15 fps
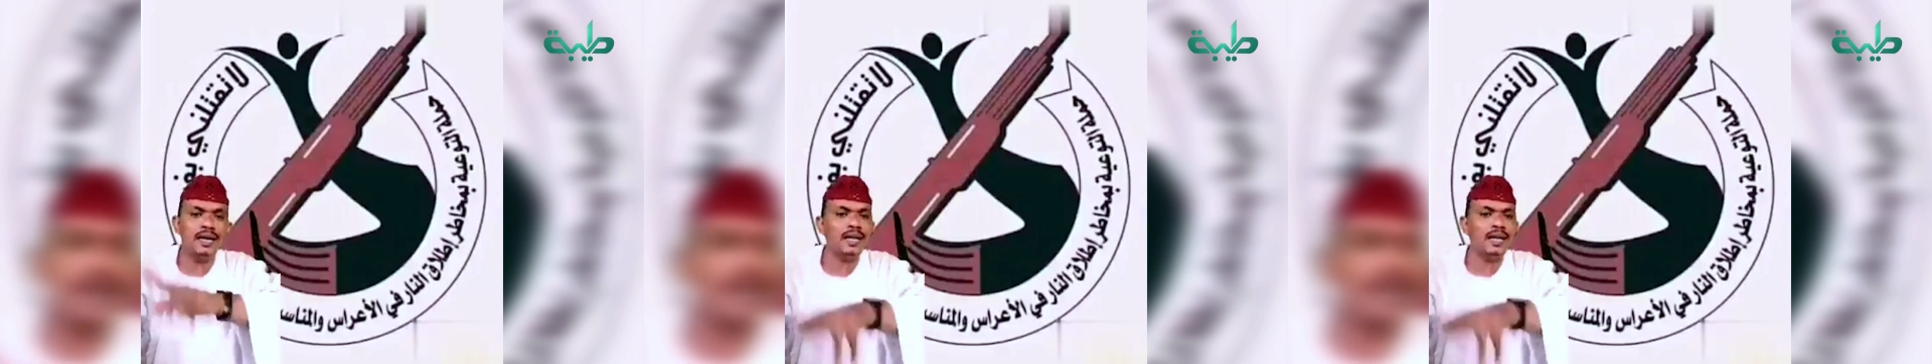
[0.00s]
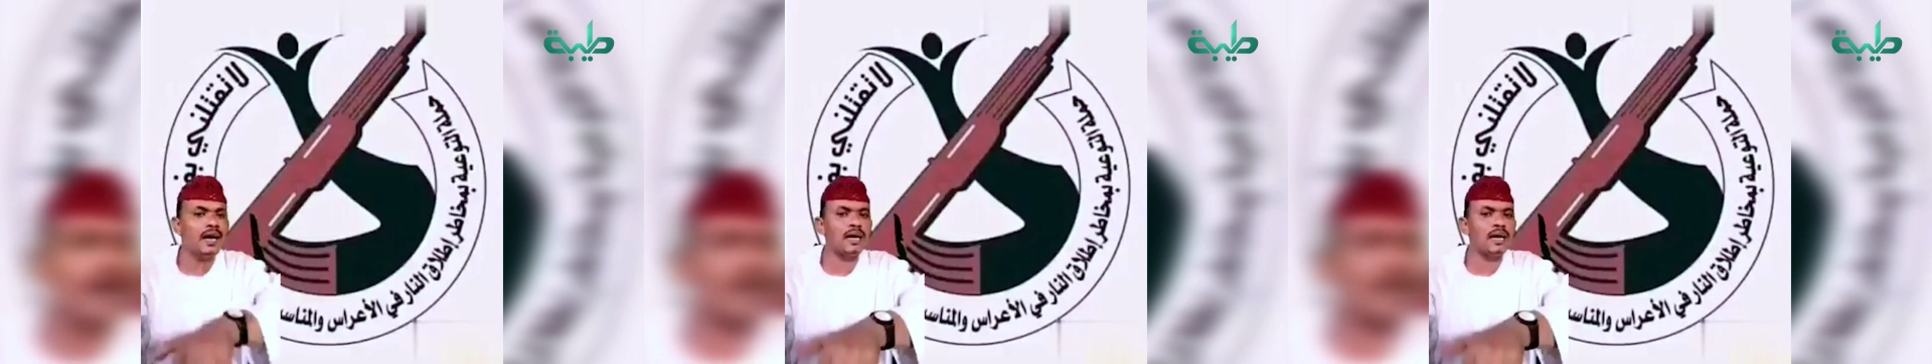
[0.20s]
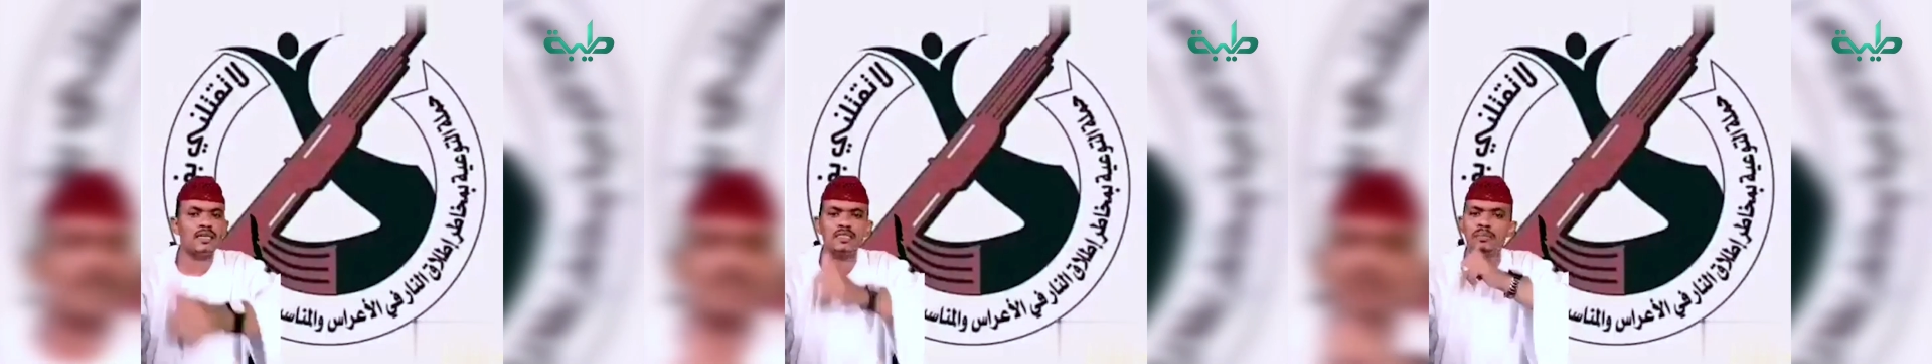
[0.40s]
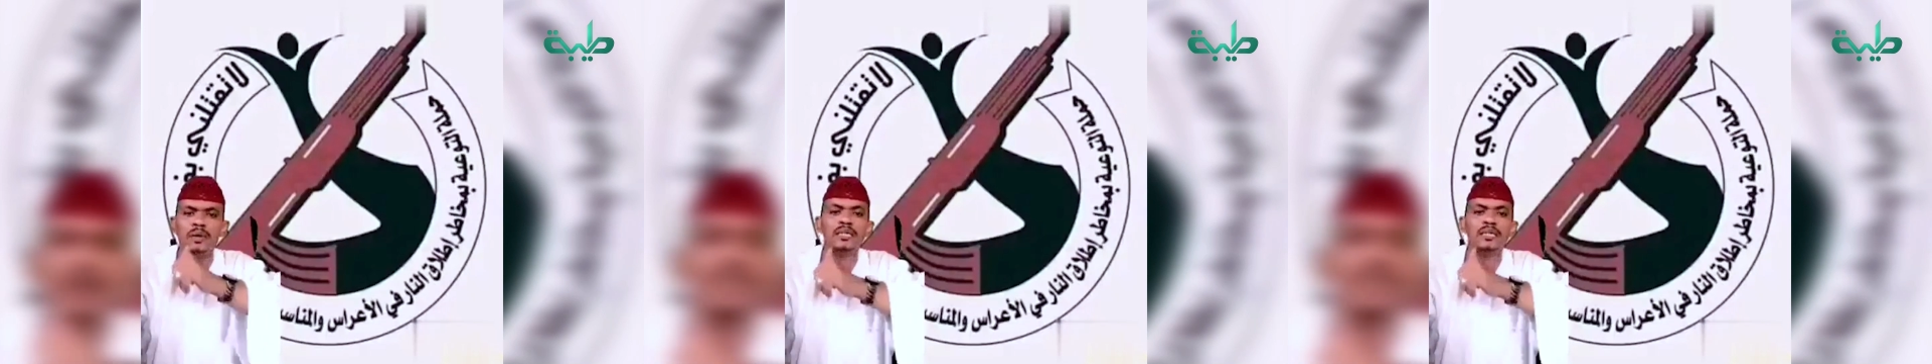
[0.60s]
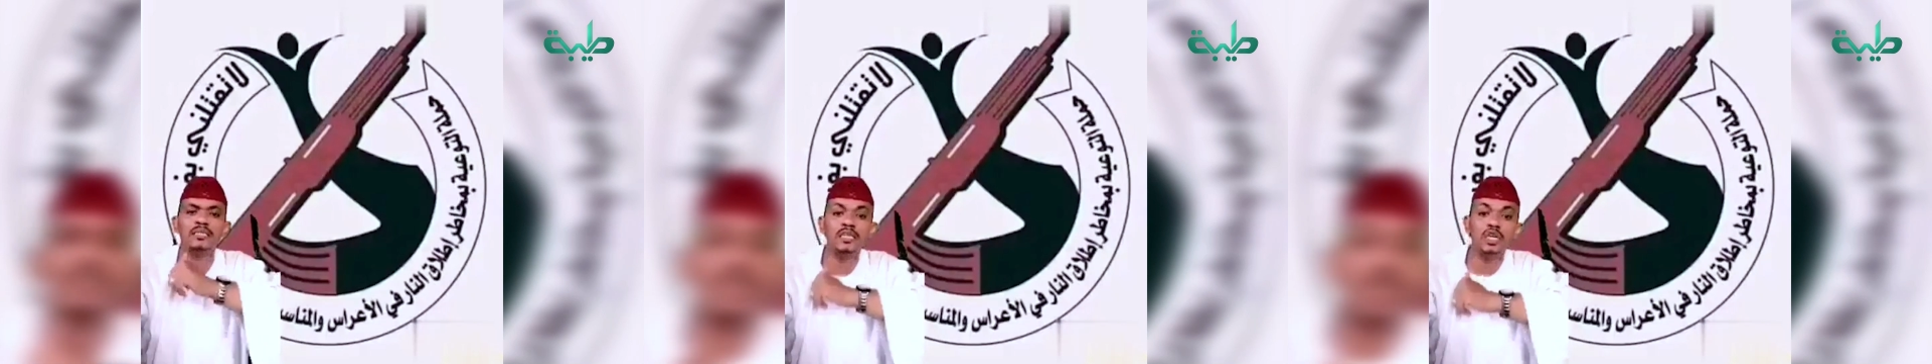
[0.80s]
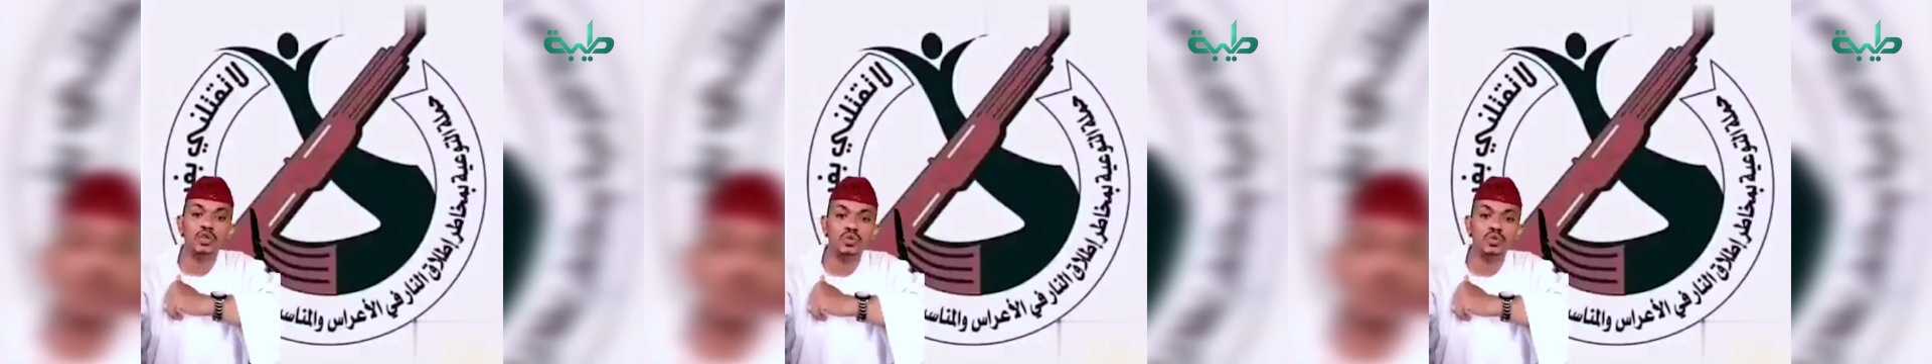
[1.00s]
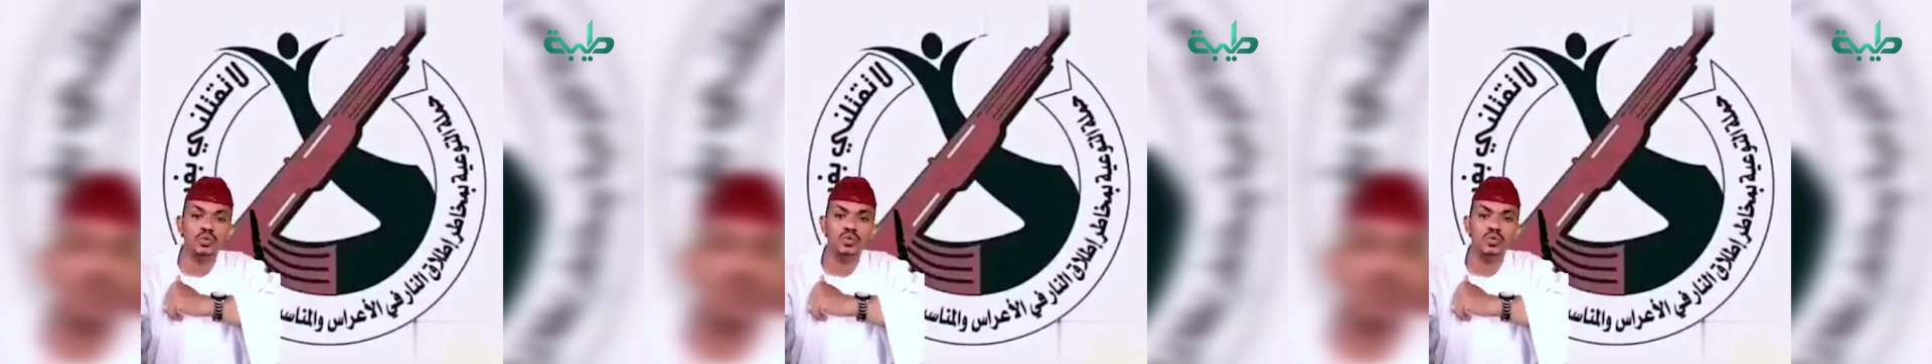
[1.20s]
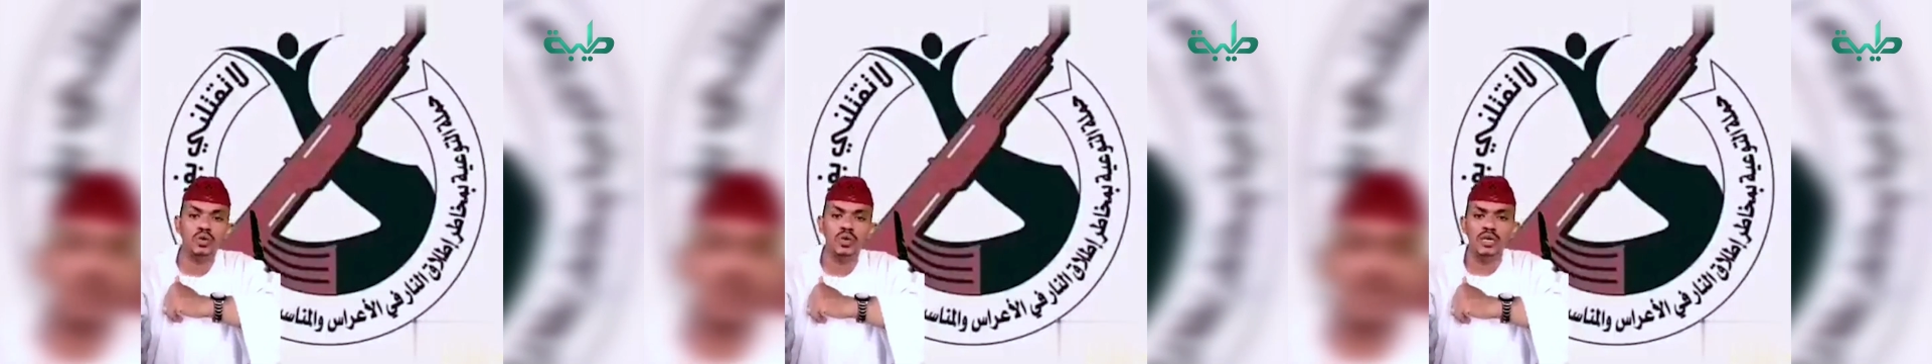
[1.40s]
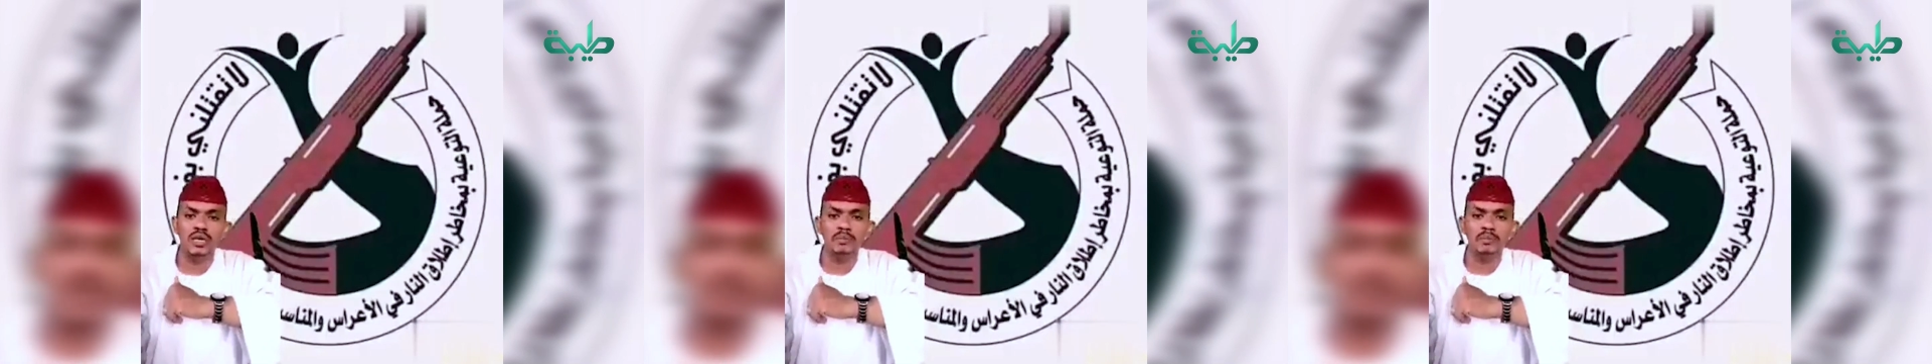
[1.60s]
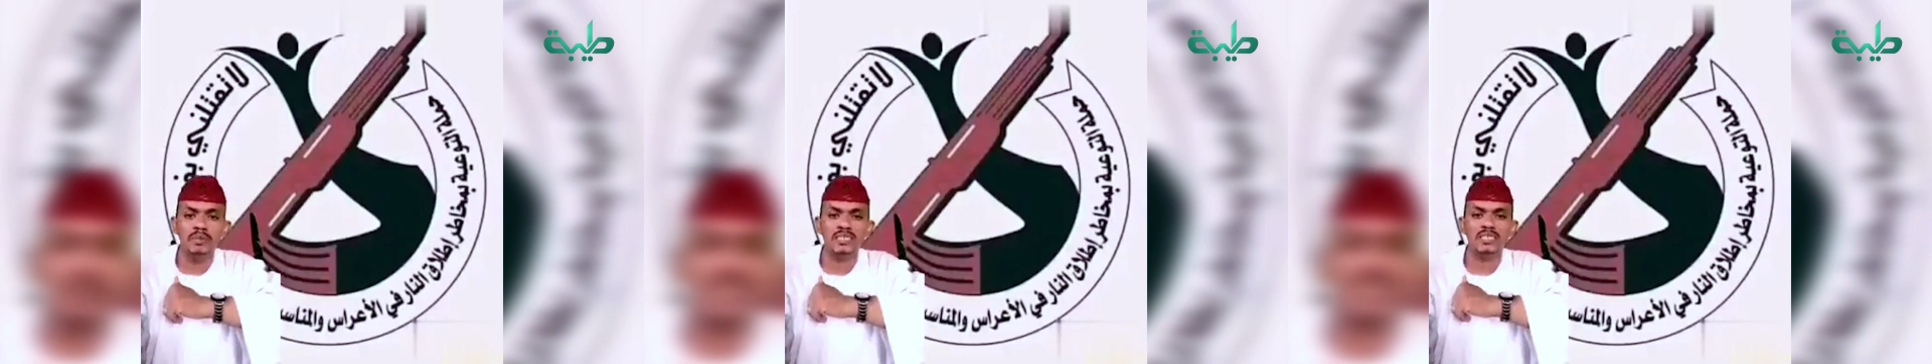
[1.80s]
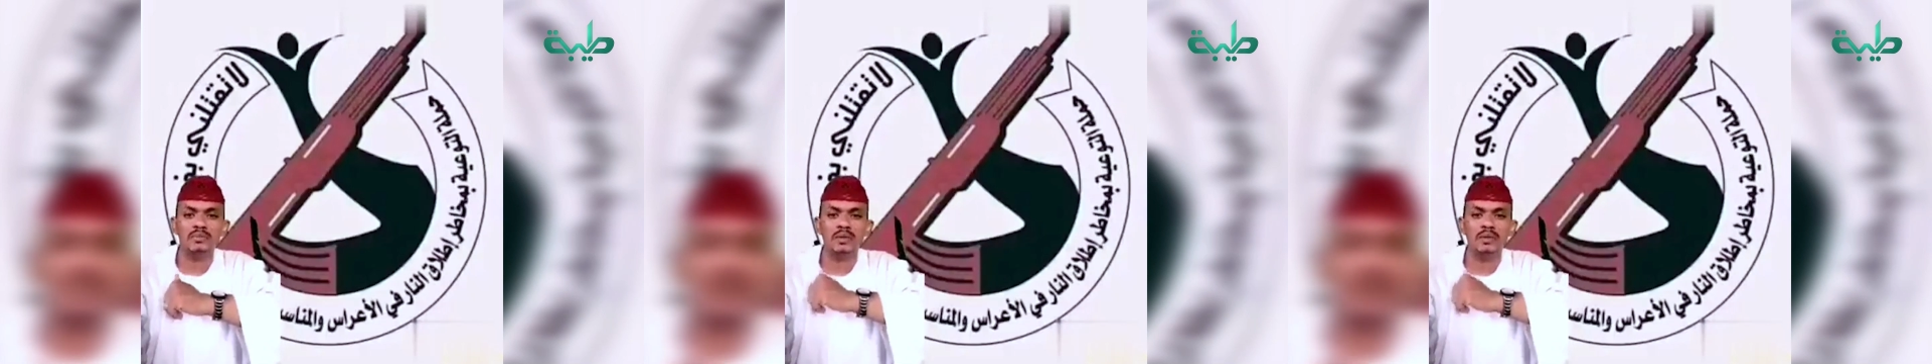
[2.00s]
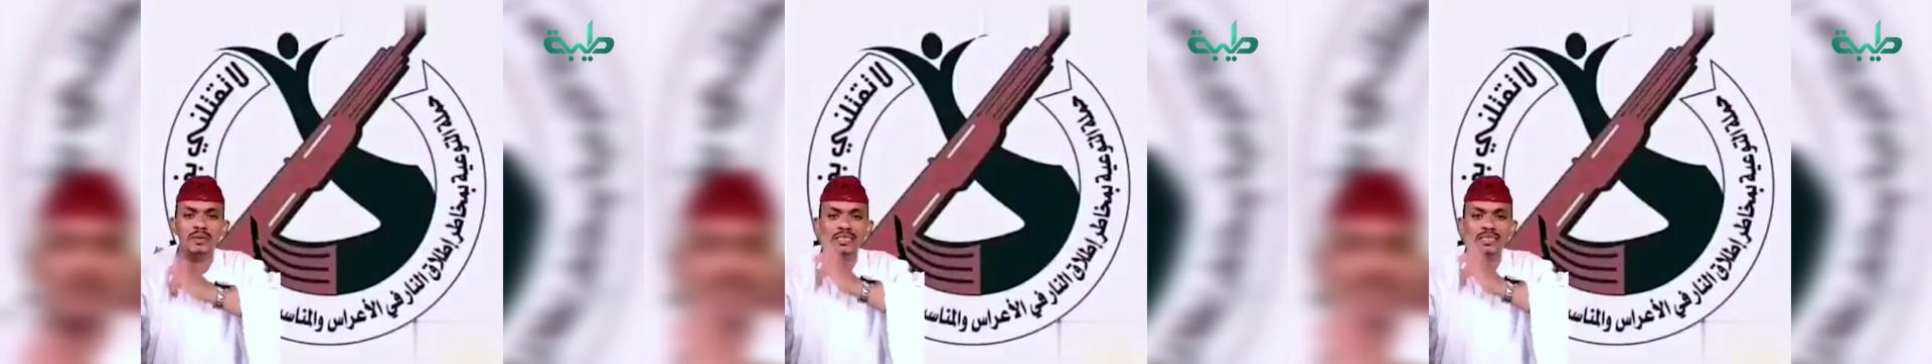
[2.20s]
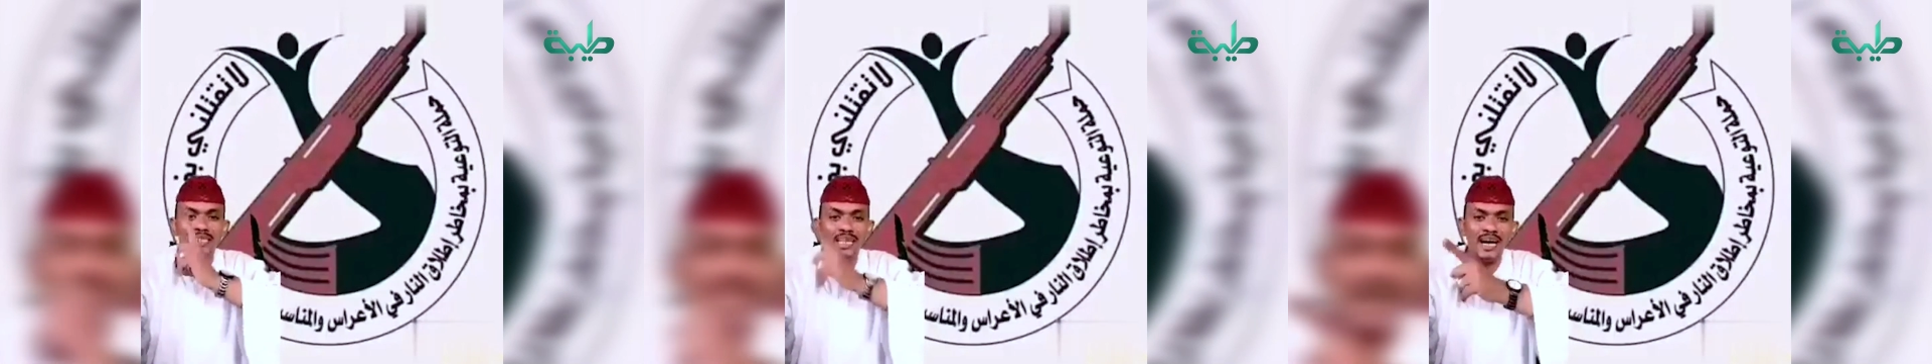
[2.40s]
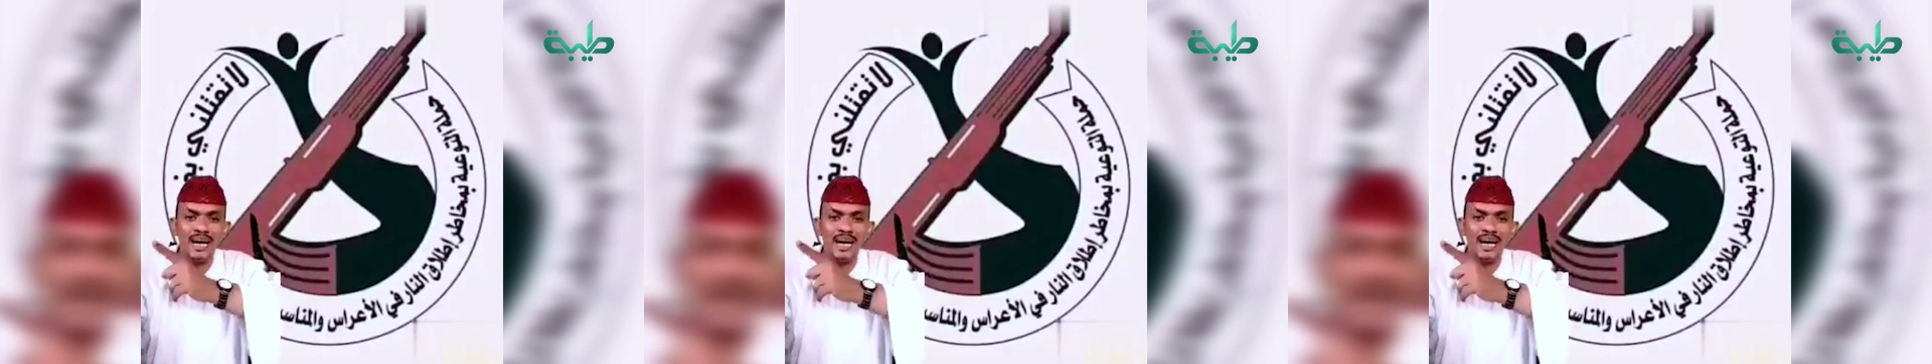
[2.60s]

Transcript: اللاخ رصيب ديرته بسبب